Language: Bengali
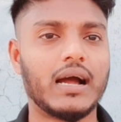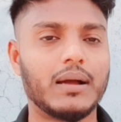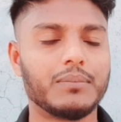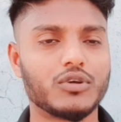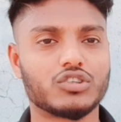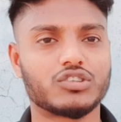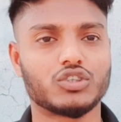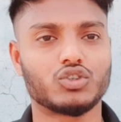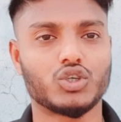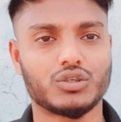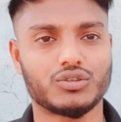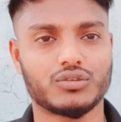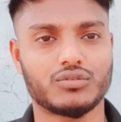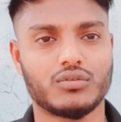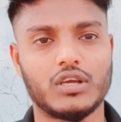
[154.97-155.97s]
আমি হচ্ছে
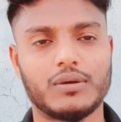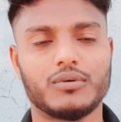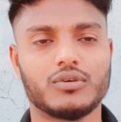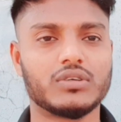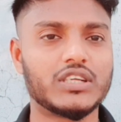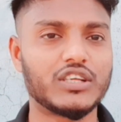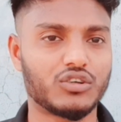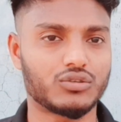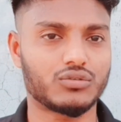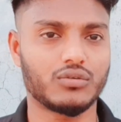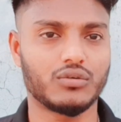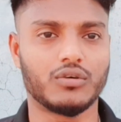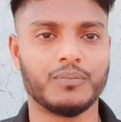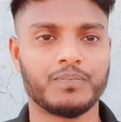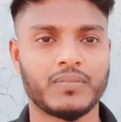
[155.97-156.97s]
সশস্ত্র এবং নিরস্ত্র
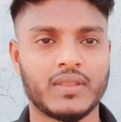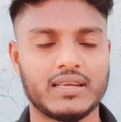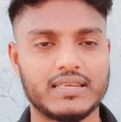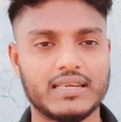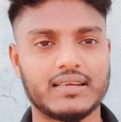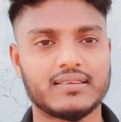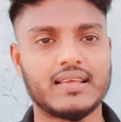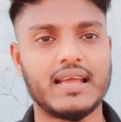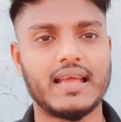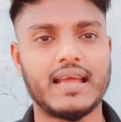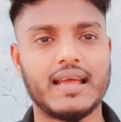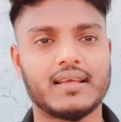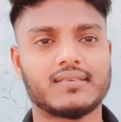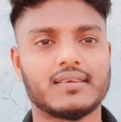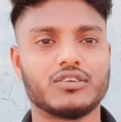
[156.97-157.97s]
ঠিক আছে
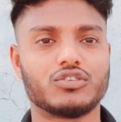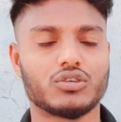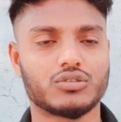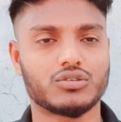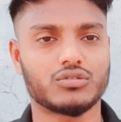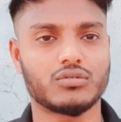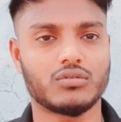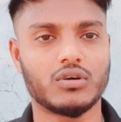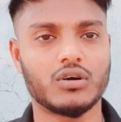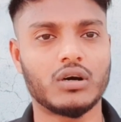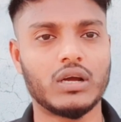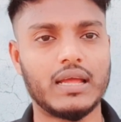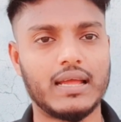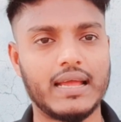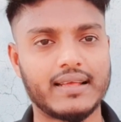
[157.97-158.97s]
এএসআই সশস্ত্র
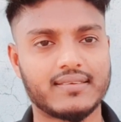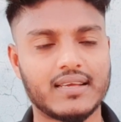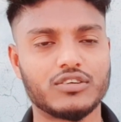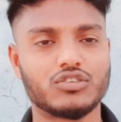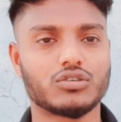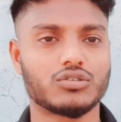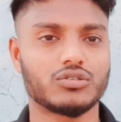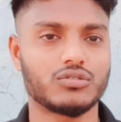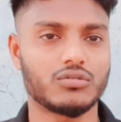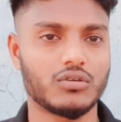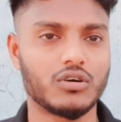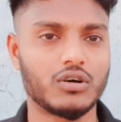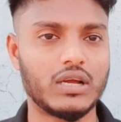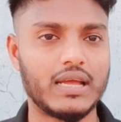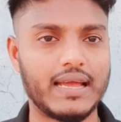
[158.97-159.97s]
এস আই সশস্ত্র
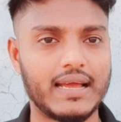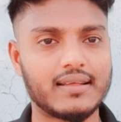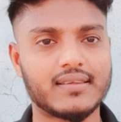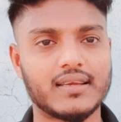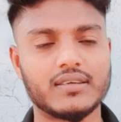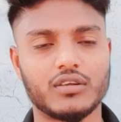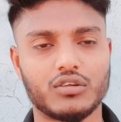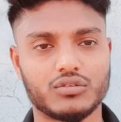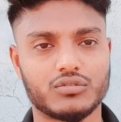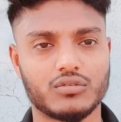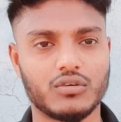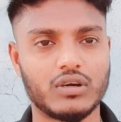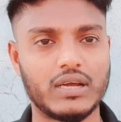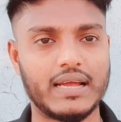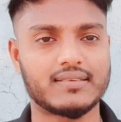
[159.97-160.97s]
এস আই নিজস্ব
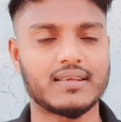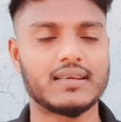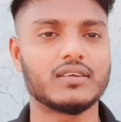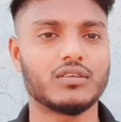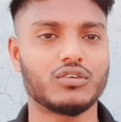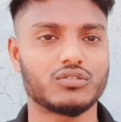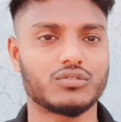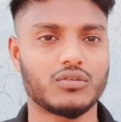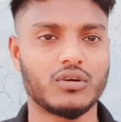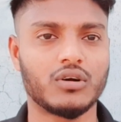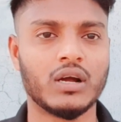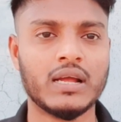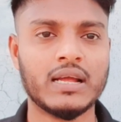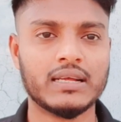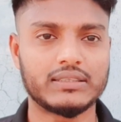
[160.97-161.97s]
এস আই নিজস্ব
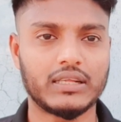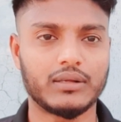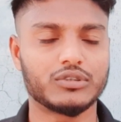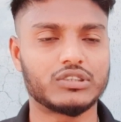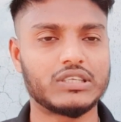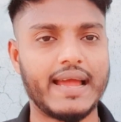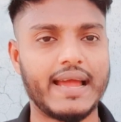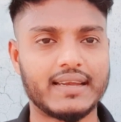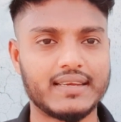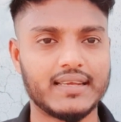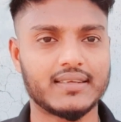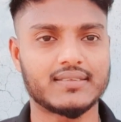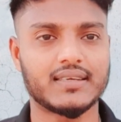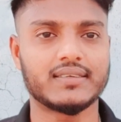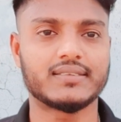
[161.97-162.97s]
তারপর হচ্ছে
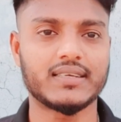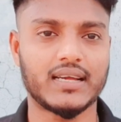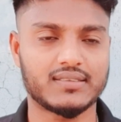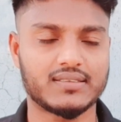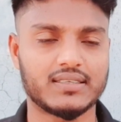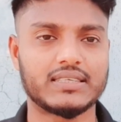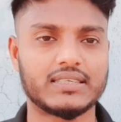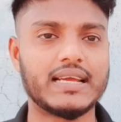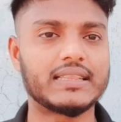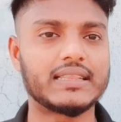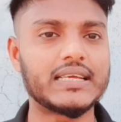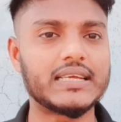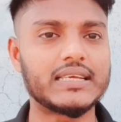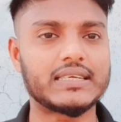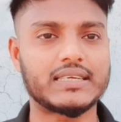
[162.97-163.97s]
এটিএসআই সার্জেন্ট এই
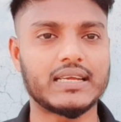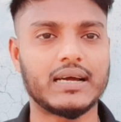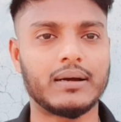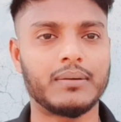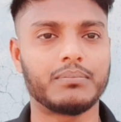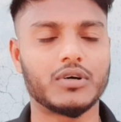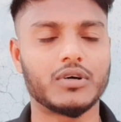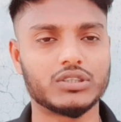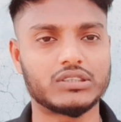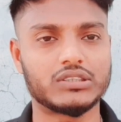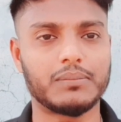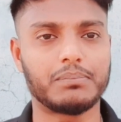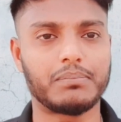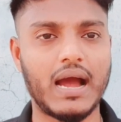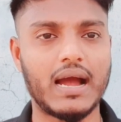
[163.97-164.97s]
তিনটা হচ্ছে
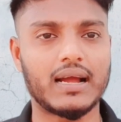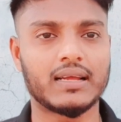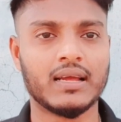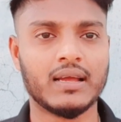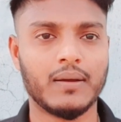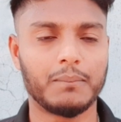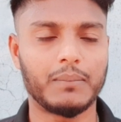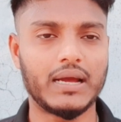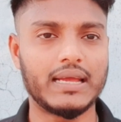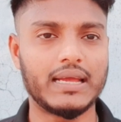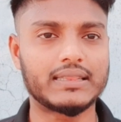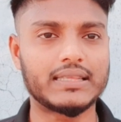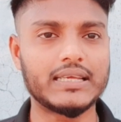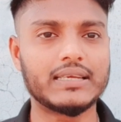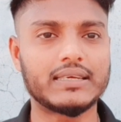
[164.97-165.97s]
বাঘ বা এই
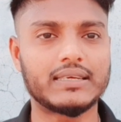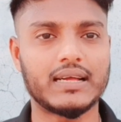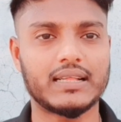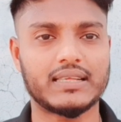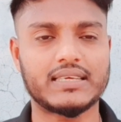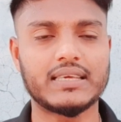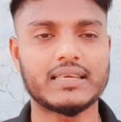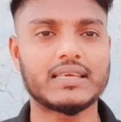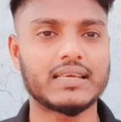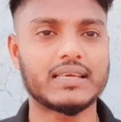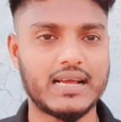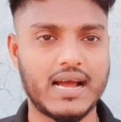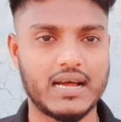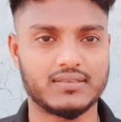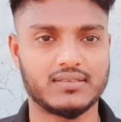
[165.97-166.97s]
তিনটার কি কি
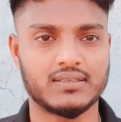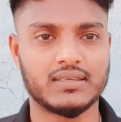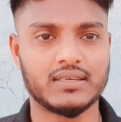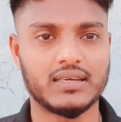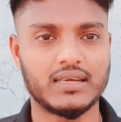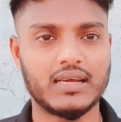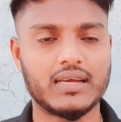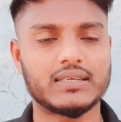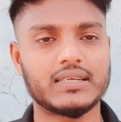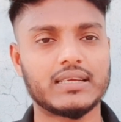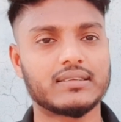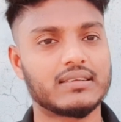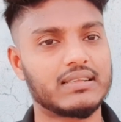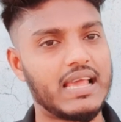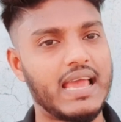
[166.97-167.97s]
কাজ হ্যাঁ ঠিক
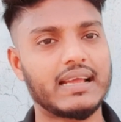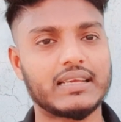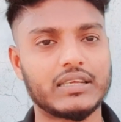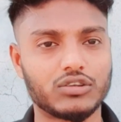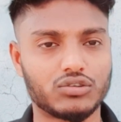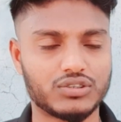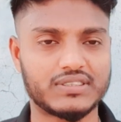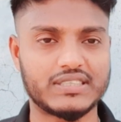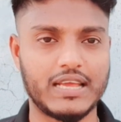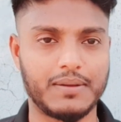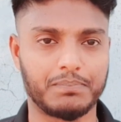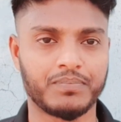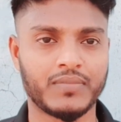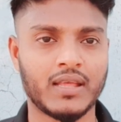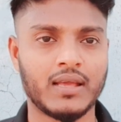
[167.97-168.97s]
আছে র্যাঙ্ক কিন্তু সেম